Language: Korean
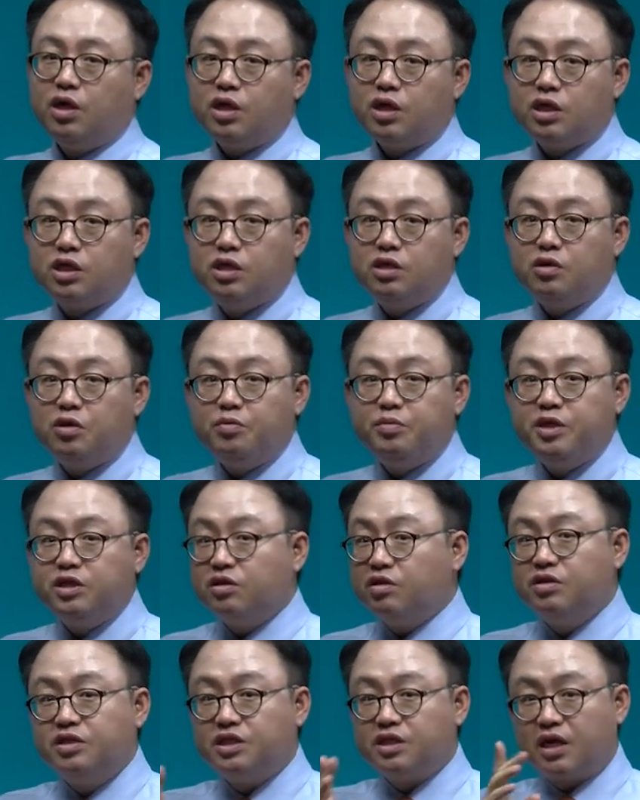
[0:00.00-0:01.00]
기업이
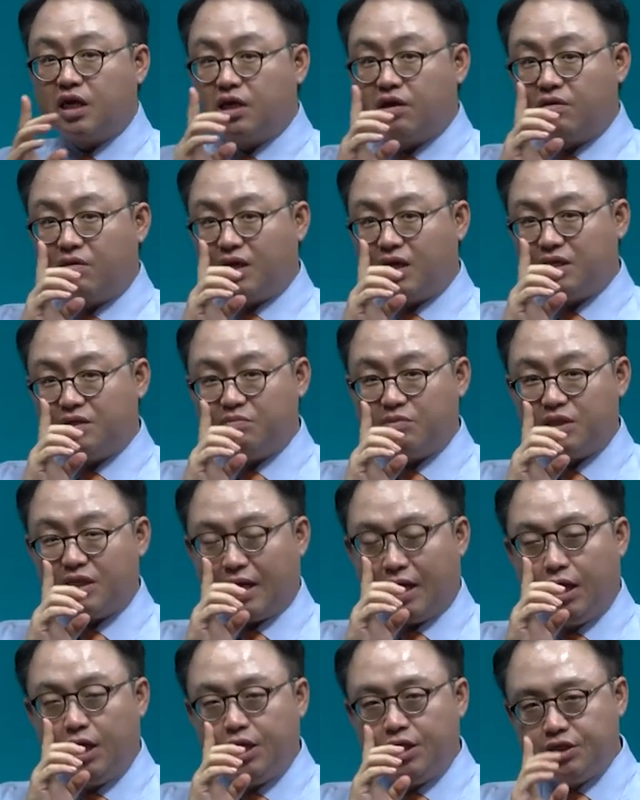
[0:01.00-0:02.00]
절실한 건
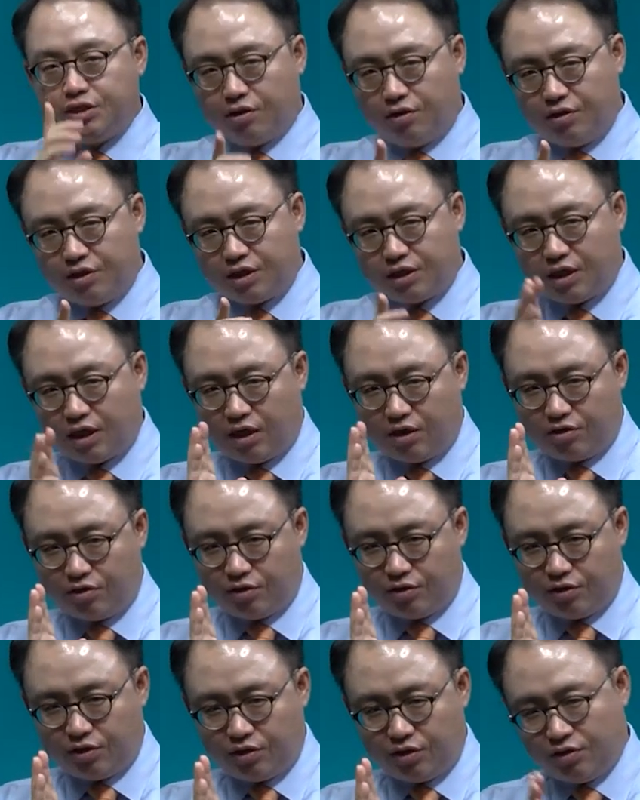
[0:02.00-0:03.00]
아닙니다. 절실한
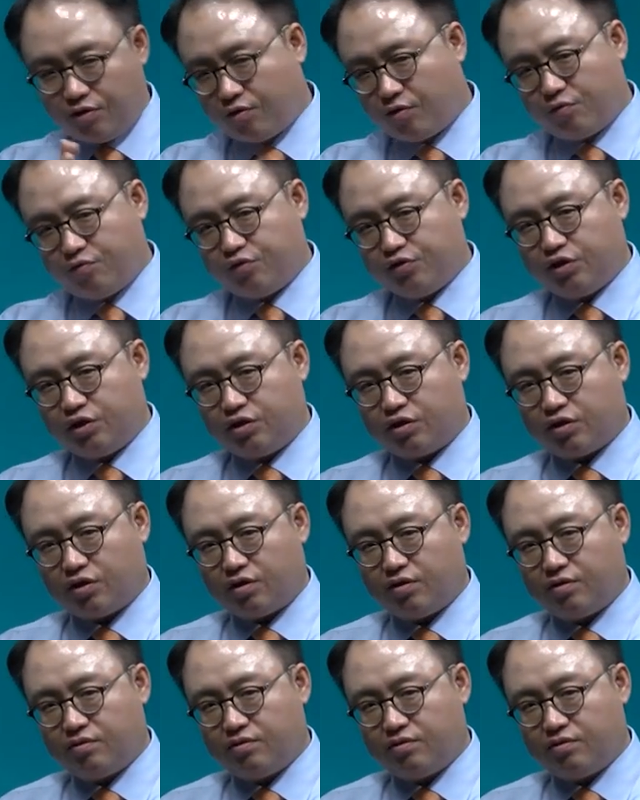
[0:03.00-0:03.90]
건 여러분이죠.